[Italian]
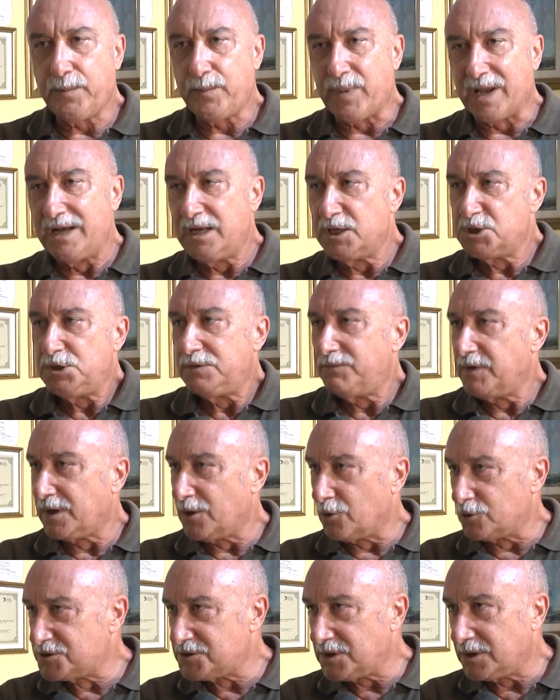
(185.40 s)
per le cifre
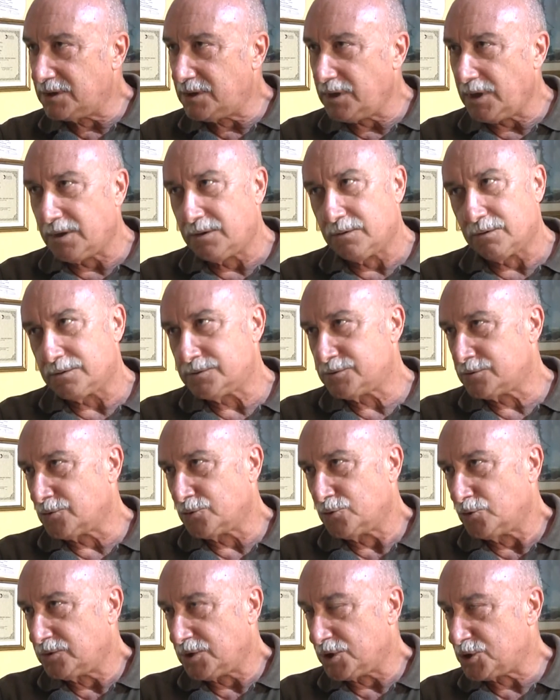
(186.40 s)
che ho sentito
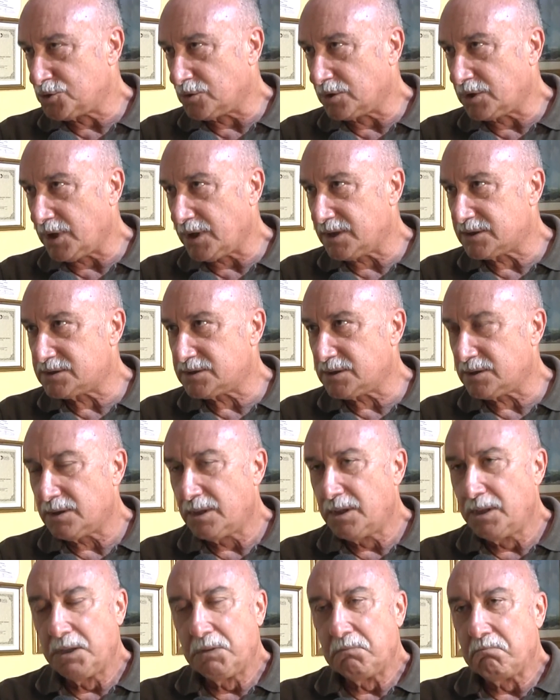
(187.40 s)
sono tutte sciocchezze.
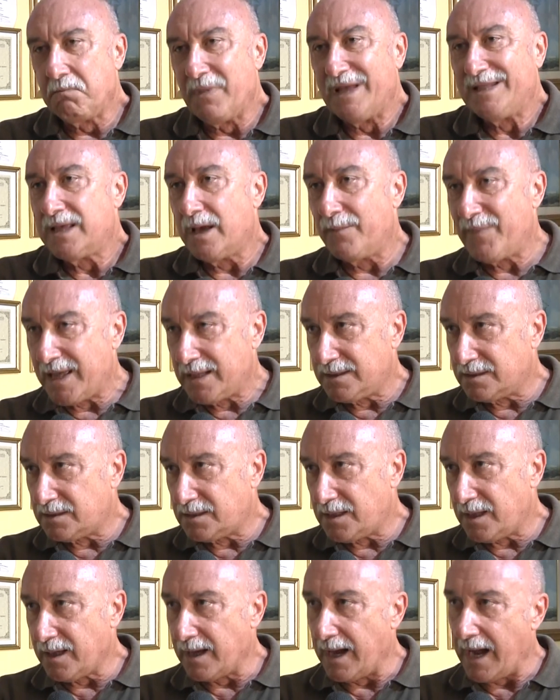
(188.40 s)

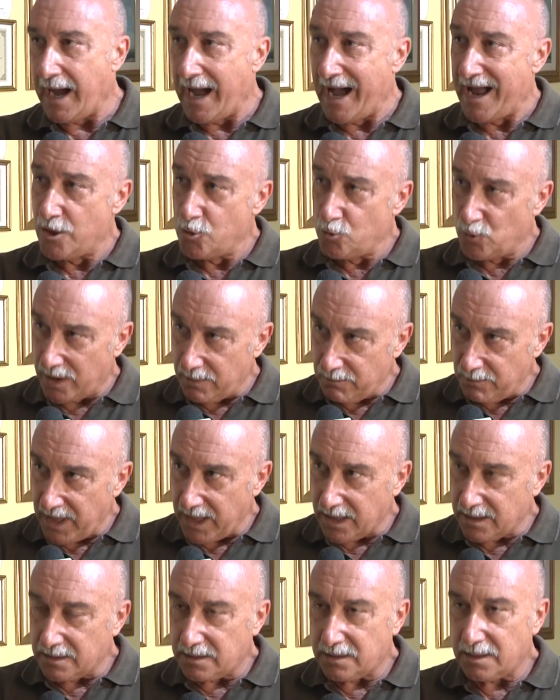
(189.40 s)
Mediamente,
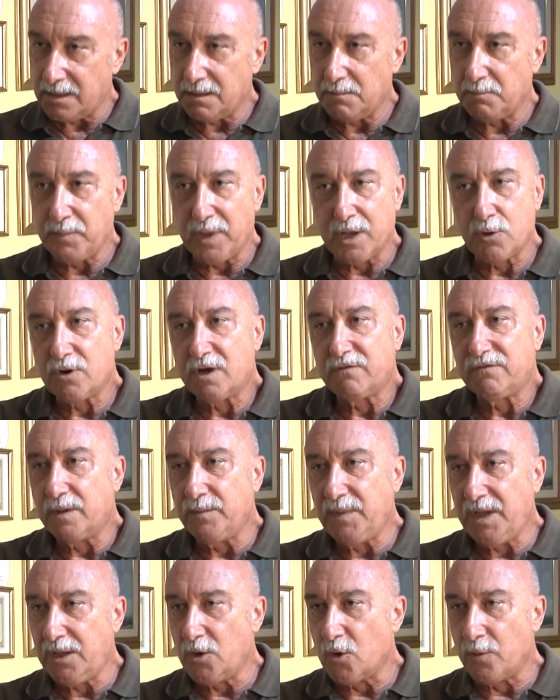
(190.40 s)
annualmente, per una
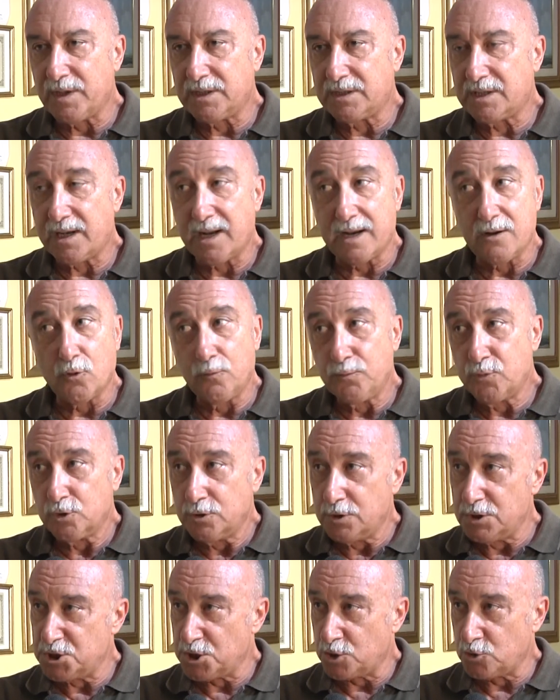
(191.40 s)
famiglia aumenterà non
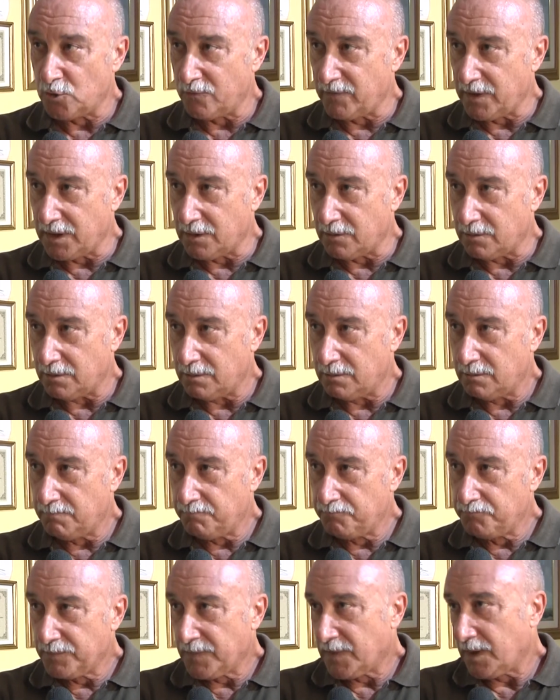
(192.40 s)
più di 19 euro
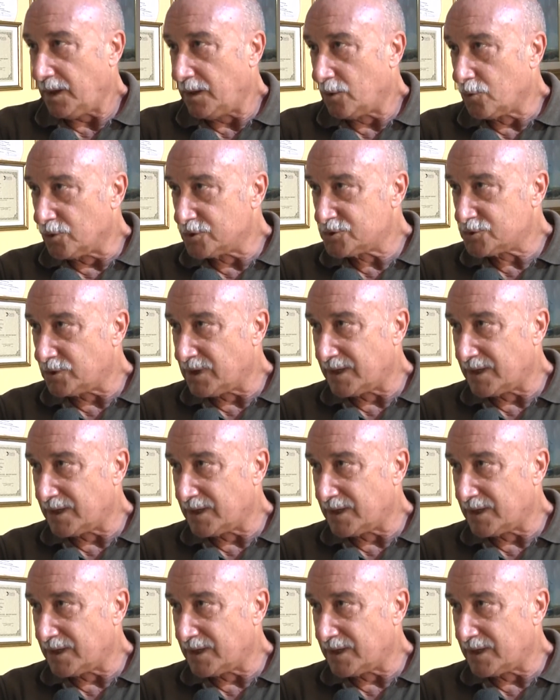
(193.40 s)
il costo